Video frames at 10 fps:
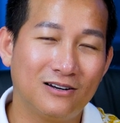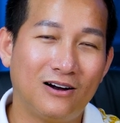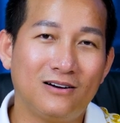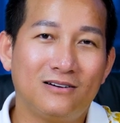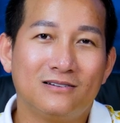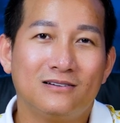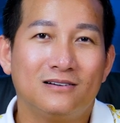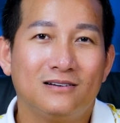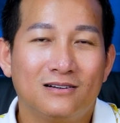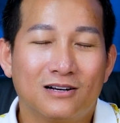đó
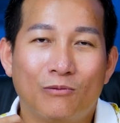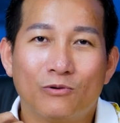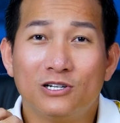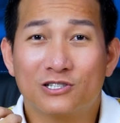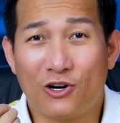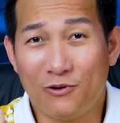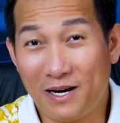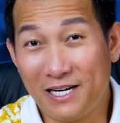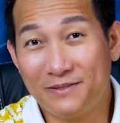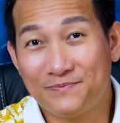không có được thoải
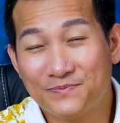mái